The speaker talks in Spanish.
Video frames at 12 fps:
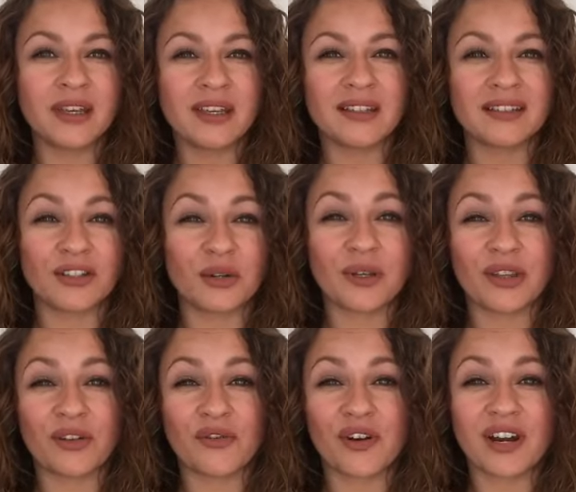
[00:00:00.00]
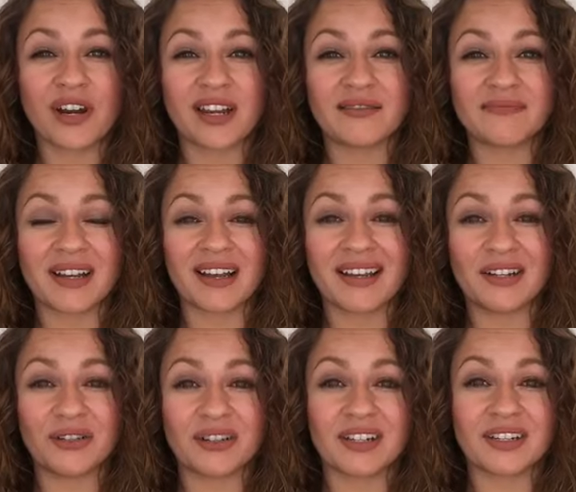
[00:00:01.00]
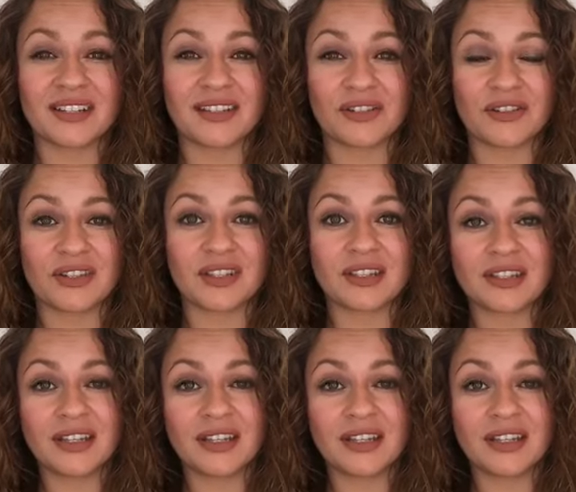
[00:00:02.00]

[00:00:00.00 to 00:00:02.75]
Está lloviendo afuera, acá en Londres, entonces